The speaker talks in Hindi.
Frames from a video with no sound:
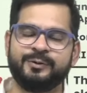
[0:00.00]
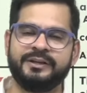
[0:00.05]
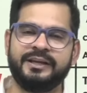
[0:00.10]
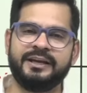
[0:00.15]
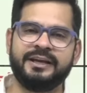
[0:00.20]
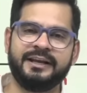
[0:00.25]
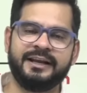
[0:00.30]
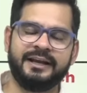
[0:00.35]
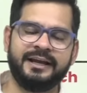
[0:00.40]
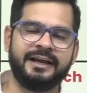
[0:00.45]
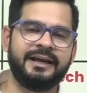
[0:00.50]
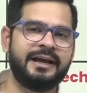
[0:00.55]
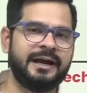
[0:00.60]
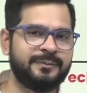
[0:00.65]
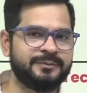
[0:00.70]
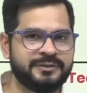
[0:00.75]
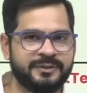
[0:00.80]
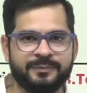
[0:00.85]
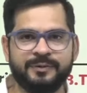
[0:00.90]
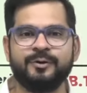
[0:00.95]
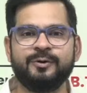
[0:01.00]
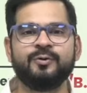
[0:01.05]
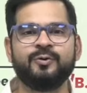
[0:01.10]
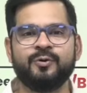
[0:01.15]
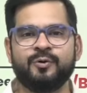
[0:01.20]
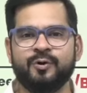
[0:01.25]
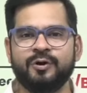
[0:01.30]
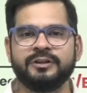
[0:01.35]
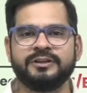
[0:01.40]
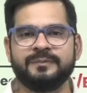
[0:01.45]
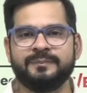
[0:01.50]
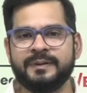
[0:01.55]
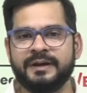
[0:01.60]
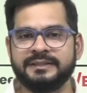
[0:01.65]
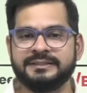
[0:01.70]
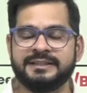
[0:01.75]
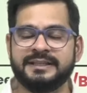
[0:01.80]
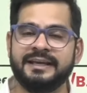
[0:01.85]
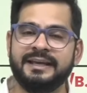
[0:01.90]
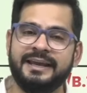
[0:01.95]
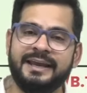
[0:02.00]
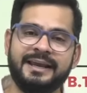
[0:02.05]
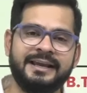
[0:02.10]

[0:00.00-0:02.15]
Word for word: देख रहे हैं आप सभी लोगों को ऑल द बेस्ट है